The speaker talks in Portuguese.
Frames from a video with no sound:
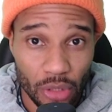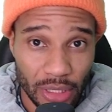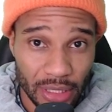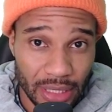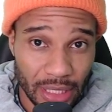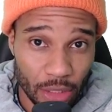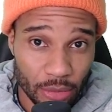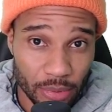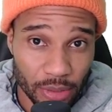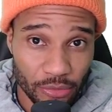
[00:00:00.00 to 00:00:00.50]

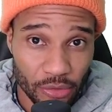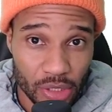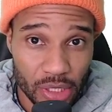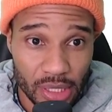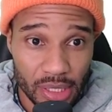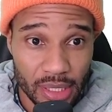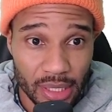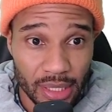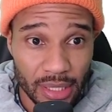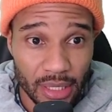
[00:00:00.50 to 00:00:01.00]
trago para
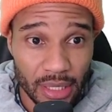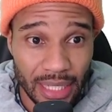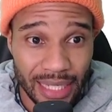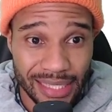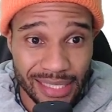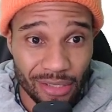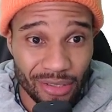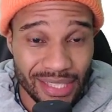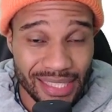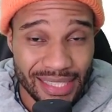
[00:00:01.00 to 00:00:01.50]
vocês aqui
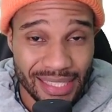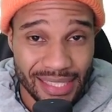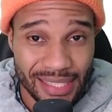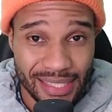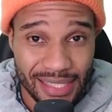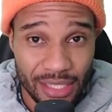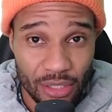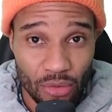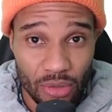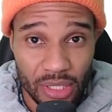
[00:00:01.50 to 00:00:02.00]
as aulas
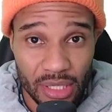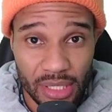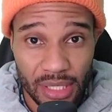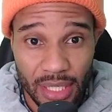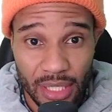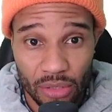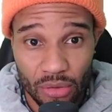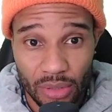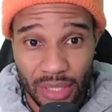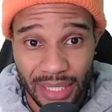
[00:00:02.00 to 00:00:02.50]
5 e
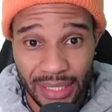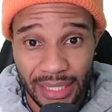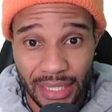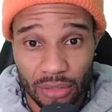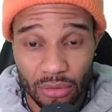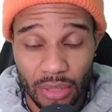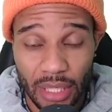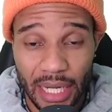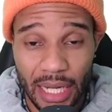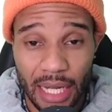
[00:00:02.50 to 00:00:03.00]
6 do
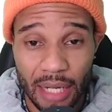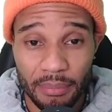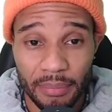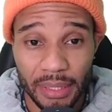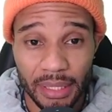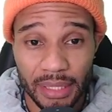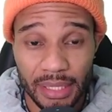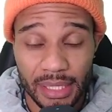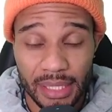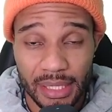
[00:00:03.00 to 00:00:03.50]
caderno
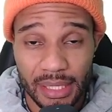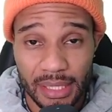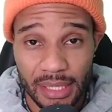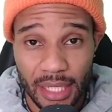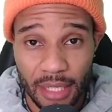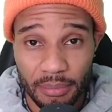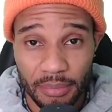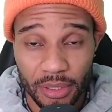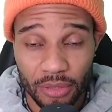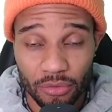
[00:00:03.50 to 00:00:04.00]
Aprender
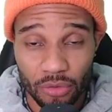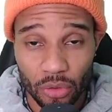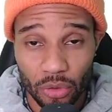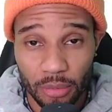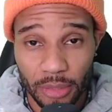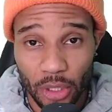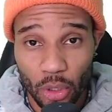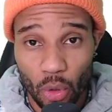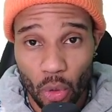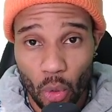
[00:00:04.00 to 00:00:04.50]
Sempre,
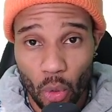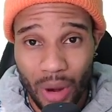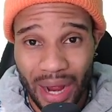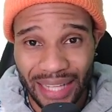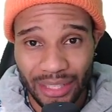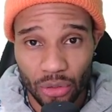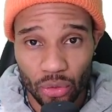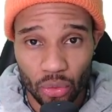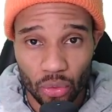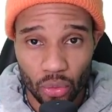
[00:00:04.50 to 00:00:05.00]
volume
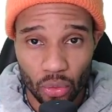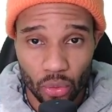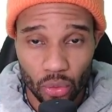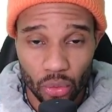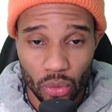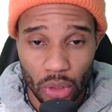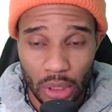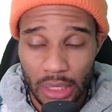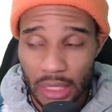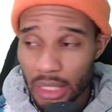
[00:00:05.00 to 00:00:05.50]
4.
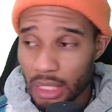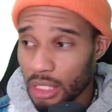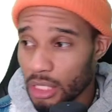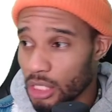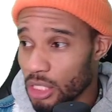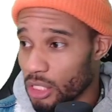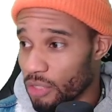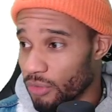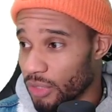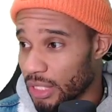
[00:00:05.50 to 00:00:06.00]

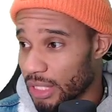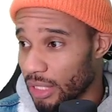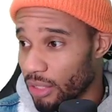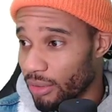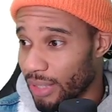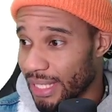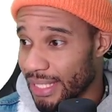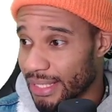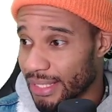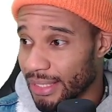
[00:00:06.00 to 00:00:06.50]
Se você não
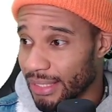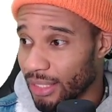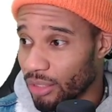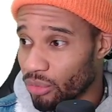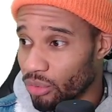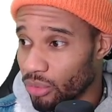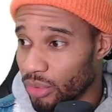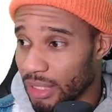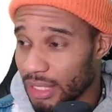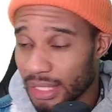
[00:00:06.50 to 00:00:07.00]
é
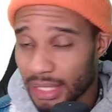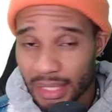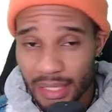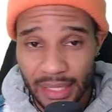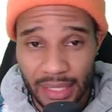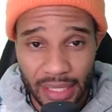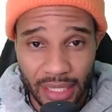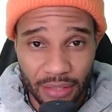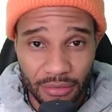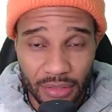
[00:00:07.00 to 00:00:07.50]
inscrito,
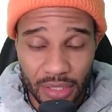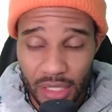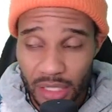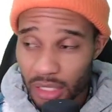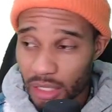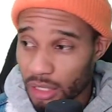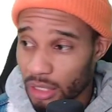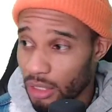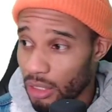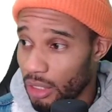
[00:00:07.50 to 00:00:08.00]

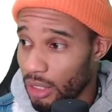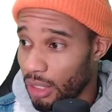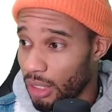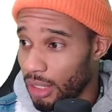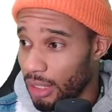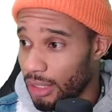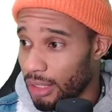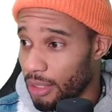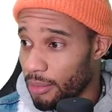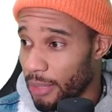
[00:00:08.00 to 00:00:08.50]
inscreva-se
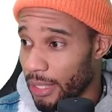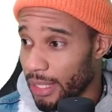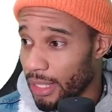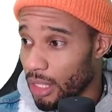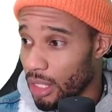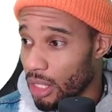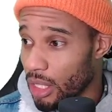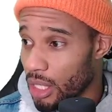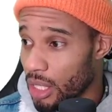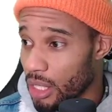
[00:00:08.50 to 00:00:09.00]
e também
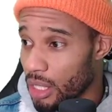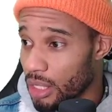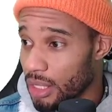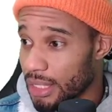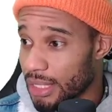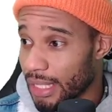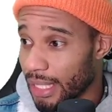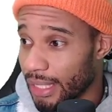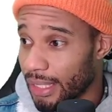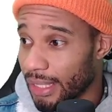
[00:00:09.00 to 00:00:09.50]

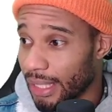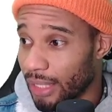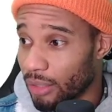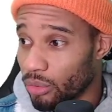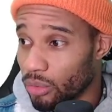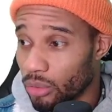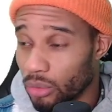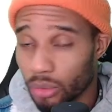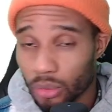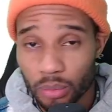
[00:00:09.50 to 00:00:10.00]
segue lá
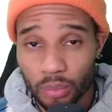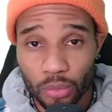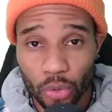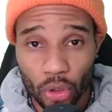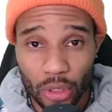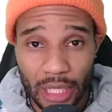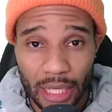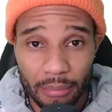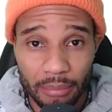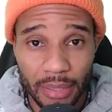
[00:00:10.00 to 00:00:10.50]
no
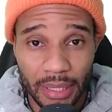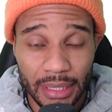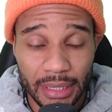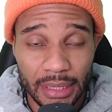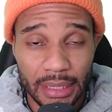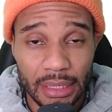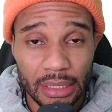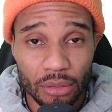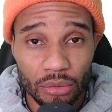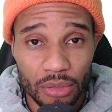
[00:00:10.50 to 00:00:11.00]
Procablan
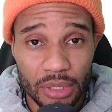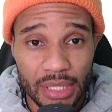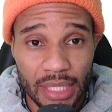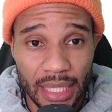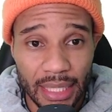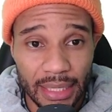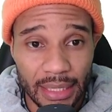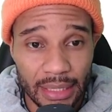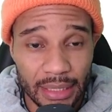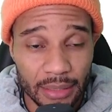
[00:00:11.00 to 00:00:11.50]
no
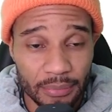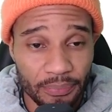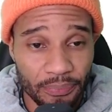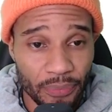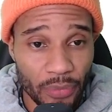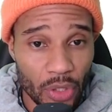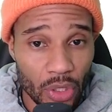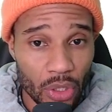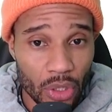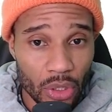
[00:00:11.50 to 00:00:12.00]
Instagram.
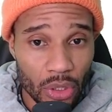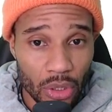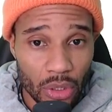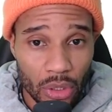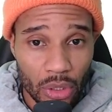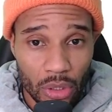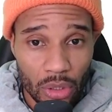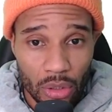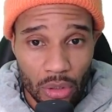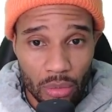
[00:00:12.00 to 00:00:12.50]

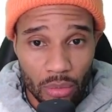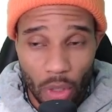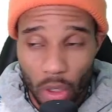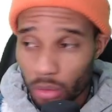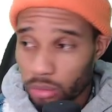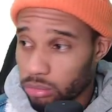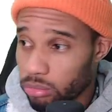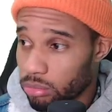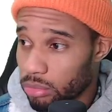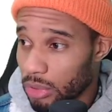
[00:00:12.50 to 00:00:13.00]
Bom,
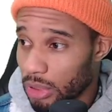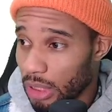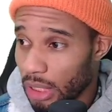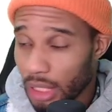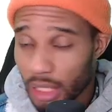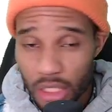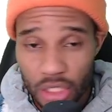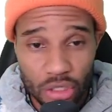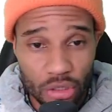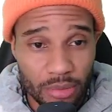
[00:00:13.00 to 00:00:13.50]

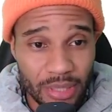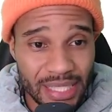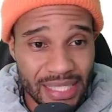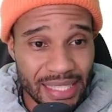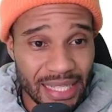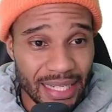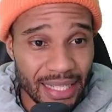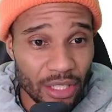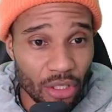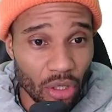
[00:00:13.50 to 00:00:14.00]
antes de
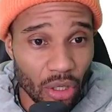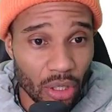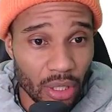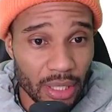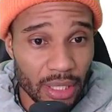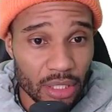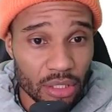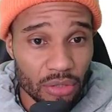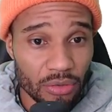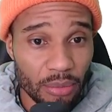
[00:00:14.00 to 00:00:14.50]
começar aqui, ó,
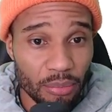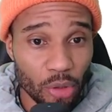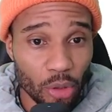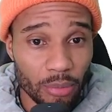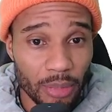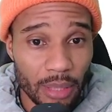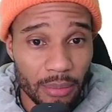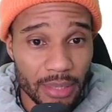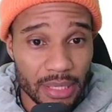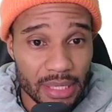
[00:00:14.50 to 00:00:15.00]
resolver
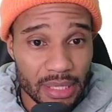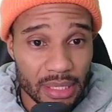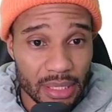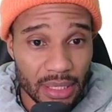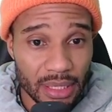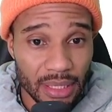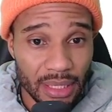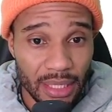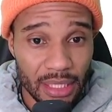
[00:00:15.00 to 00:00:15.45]
problemas e